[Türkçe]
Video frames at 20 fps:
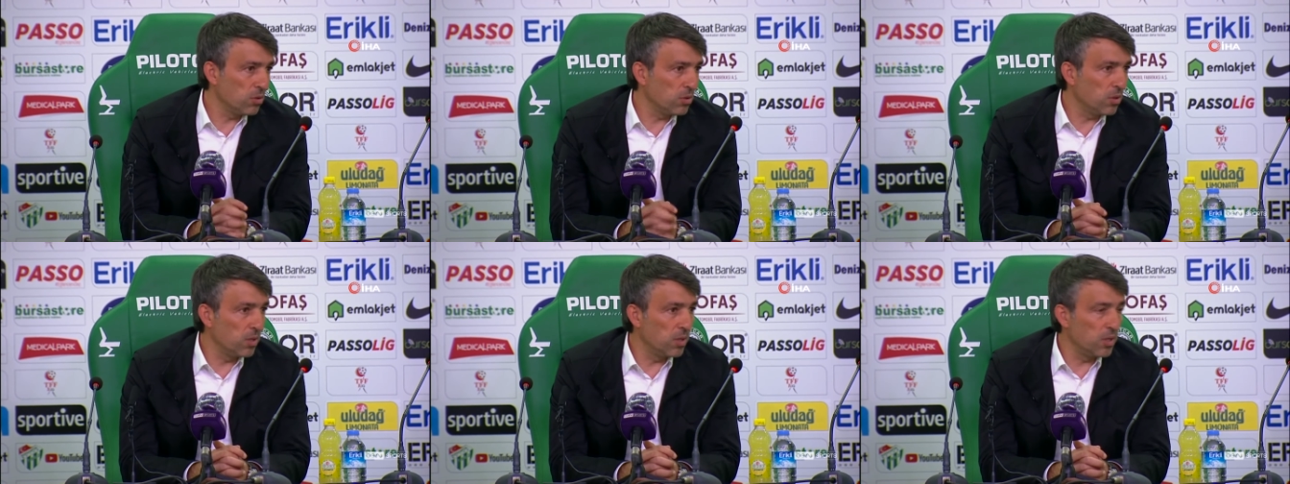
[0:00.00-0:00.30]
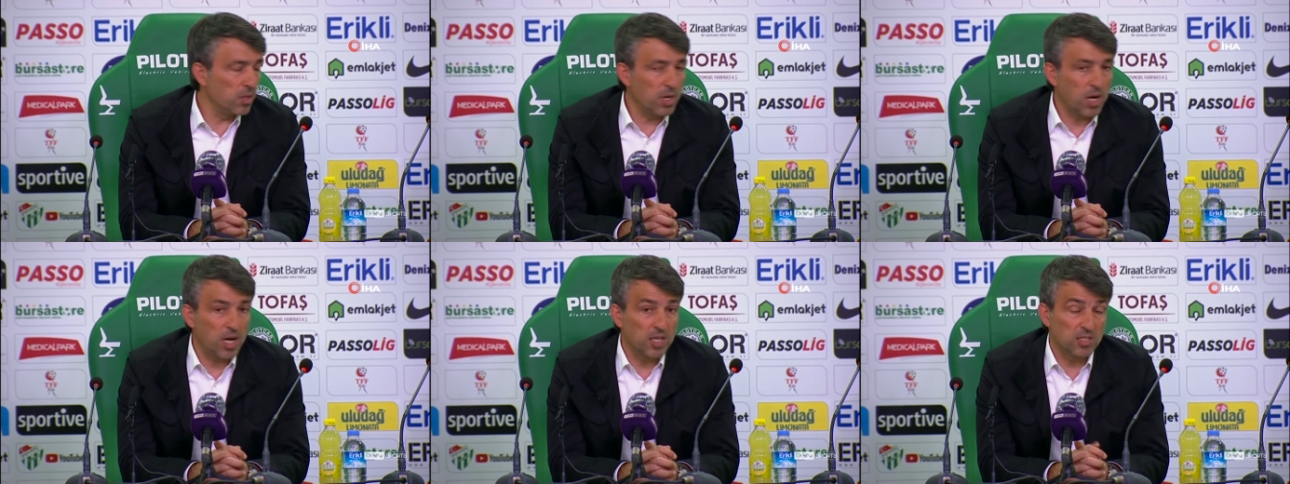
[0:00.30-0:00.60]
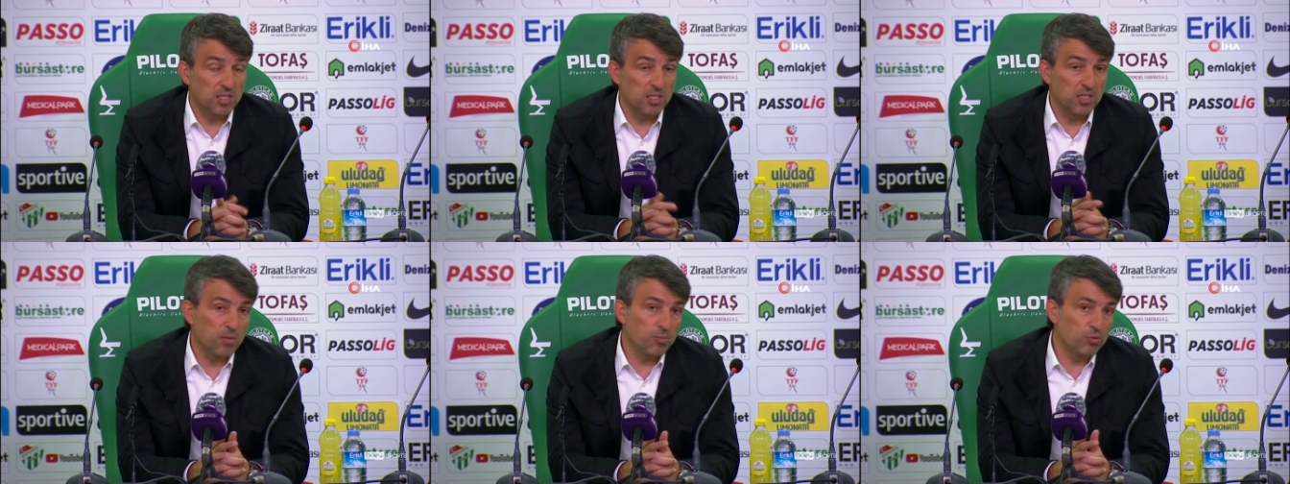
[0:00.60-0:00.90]
Ee,
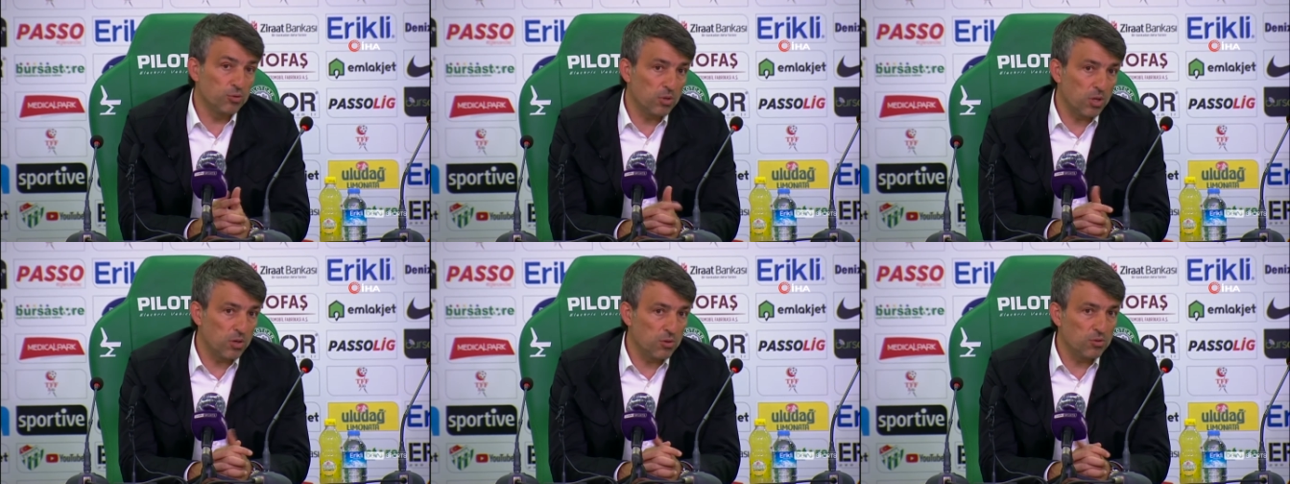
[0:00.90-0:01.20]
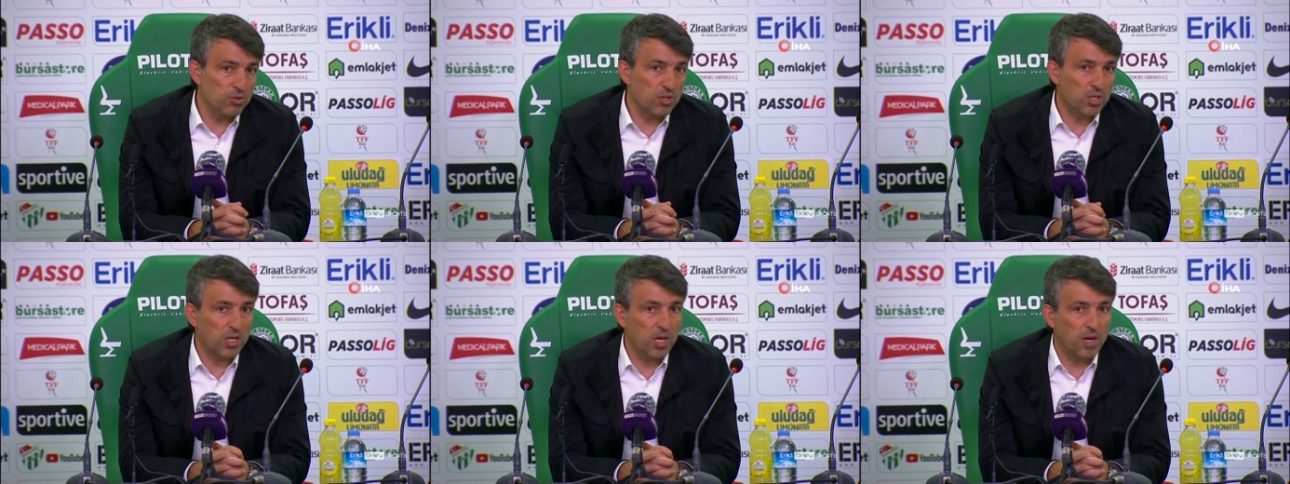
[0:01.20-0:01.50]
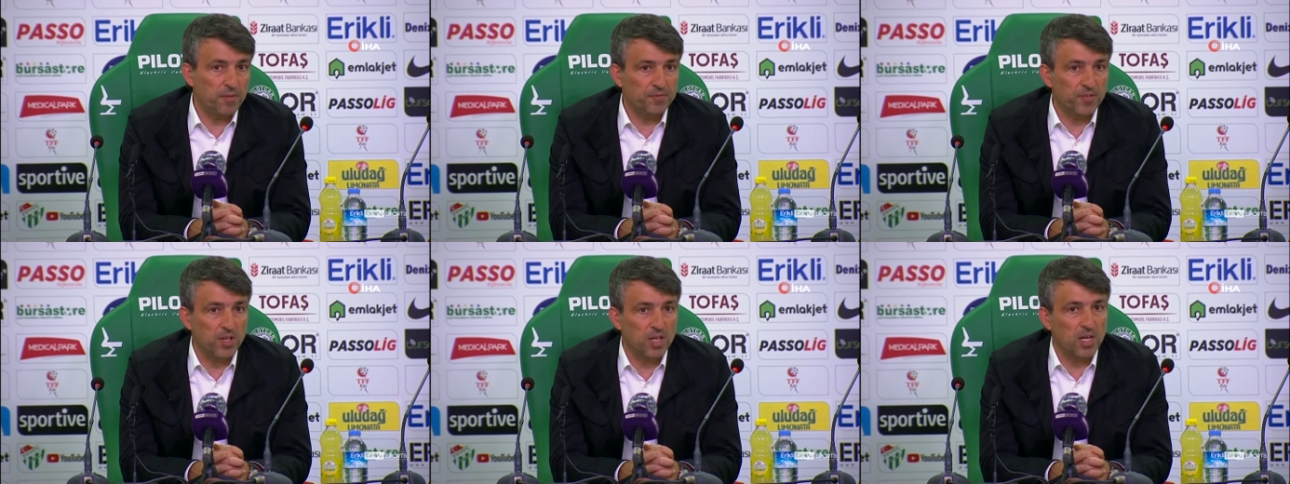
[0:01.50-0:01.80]
aslında bundan önceki
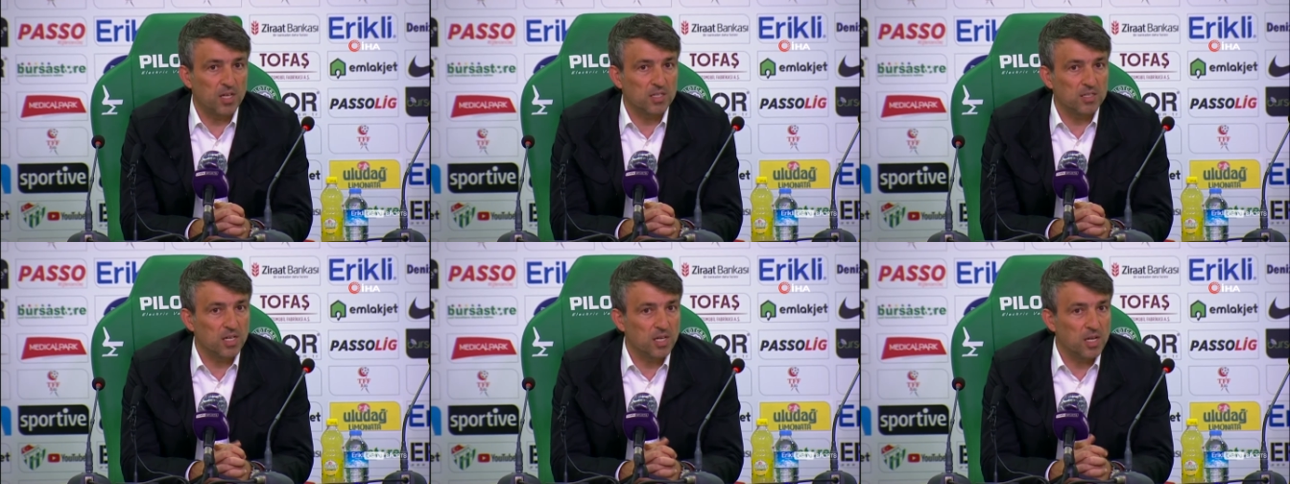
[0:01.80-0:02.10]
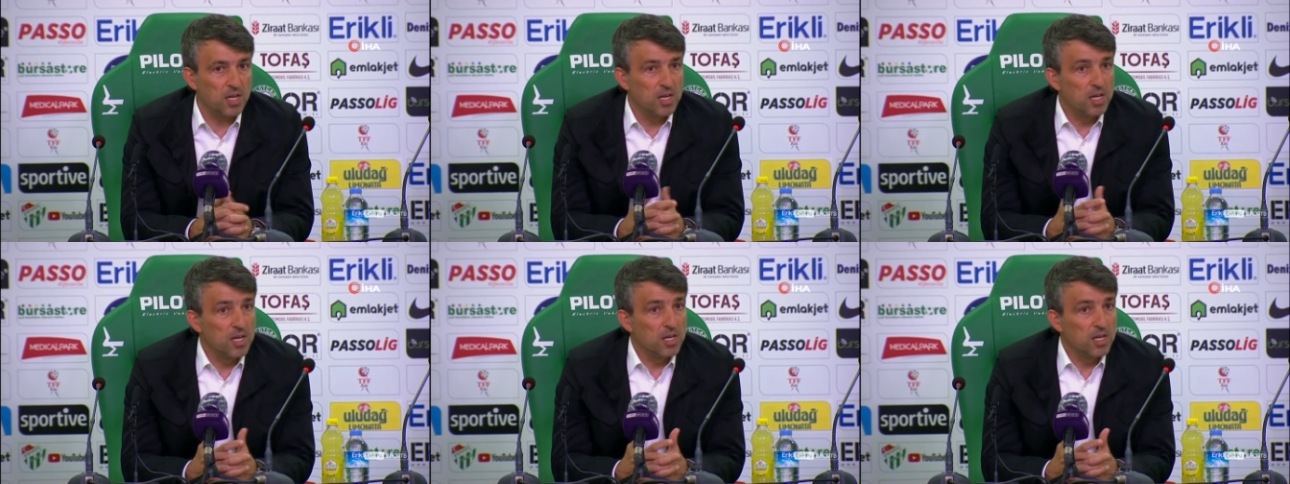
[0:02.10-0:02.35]
haftalarda